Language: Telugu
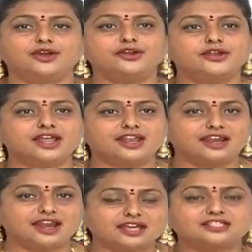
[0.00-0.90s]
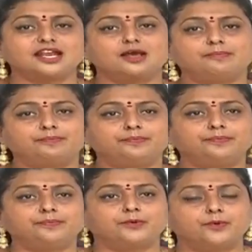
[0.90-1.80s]
రెండున్నర లక్షల
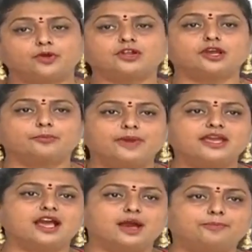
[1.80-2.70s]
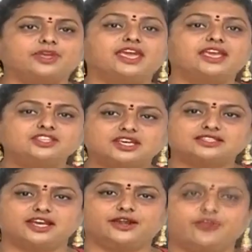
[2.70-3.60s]
కోట్లకు పైగా అప్పు ఏం
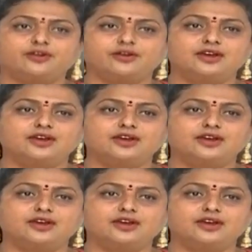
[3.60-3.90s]
చేశాడో